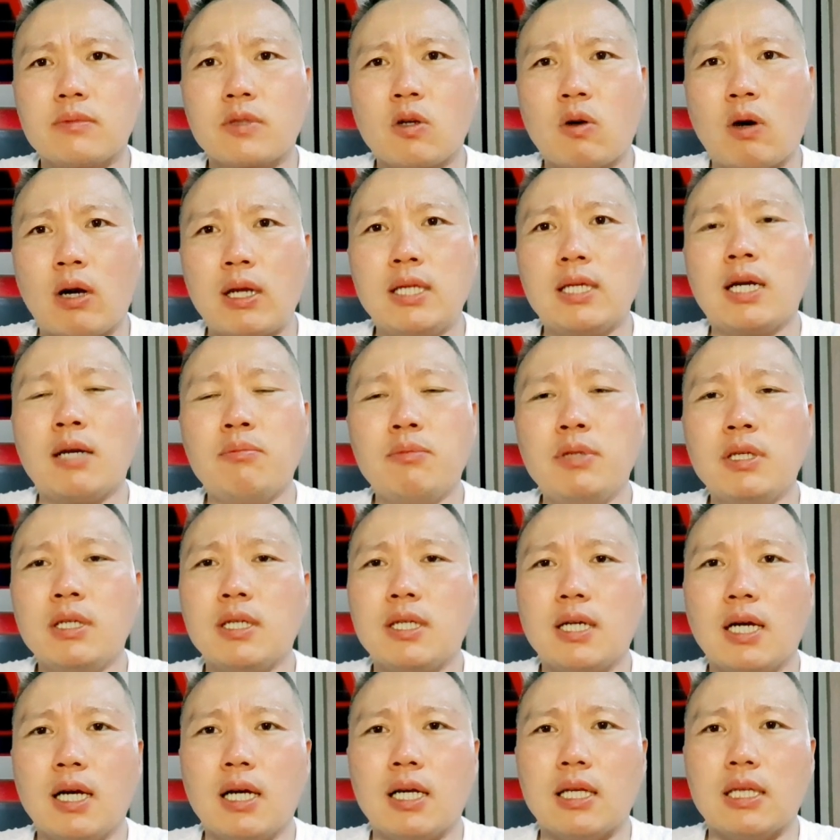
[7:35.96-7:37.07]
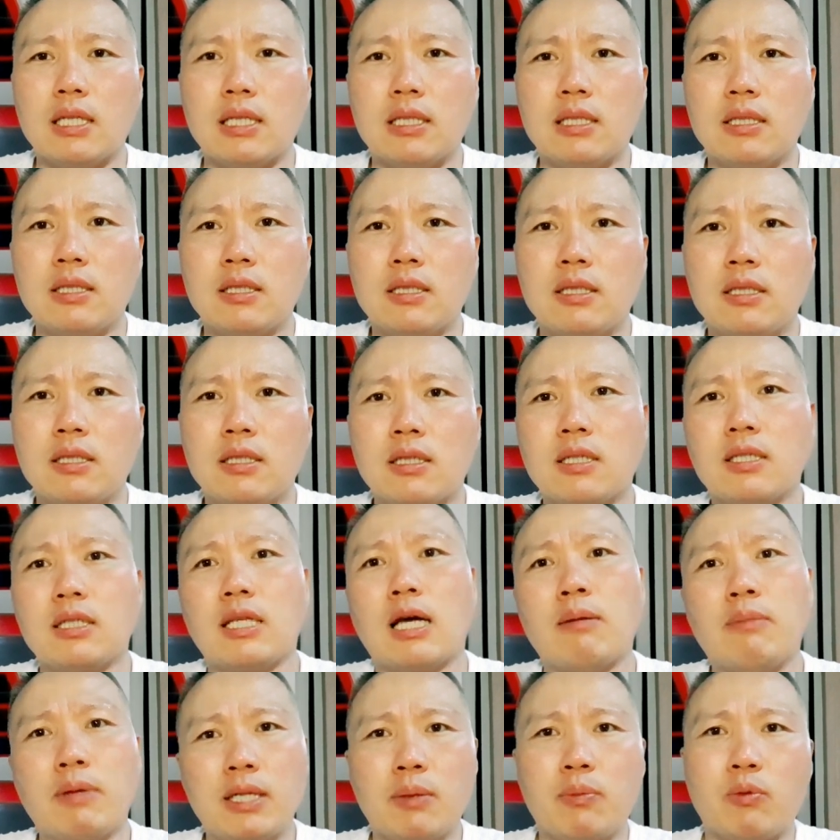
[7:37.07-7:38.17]
관리가 힘드니까 그
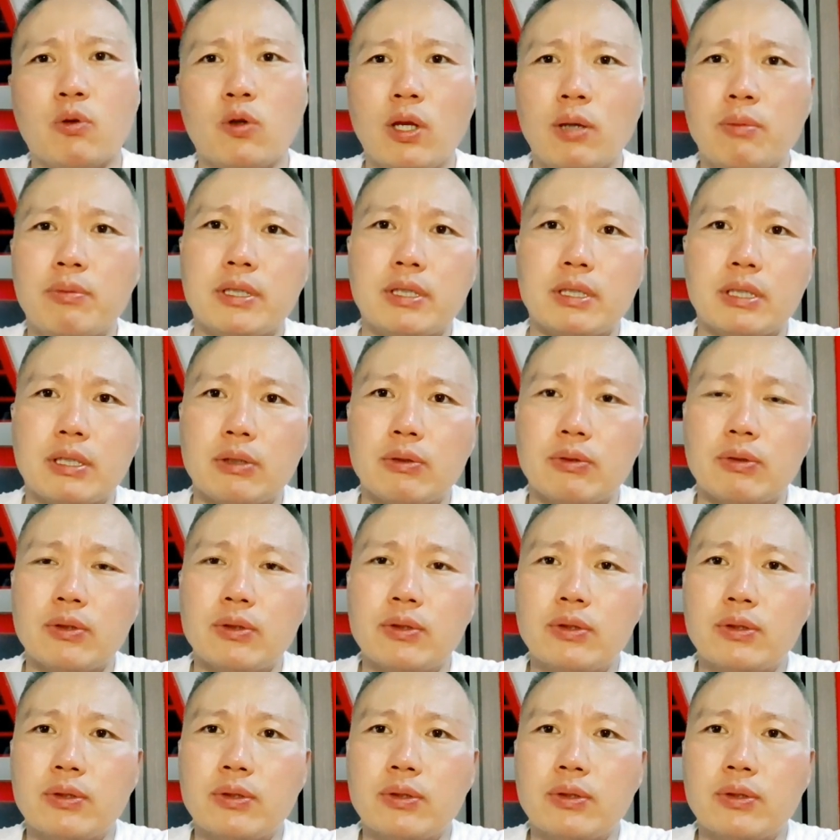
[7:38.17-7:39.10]
남한테 보내버린 거라고요.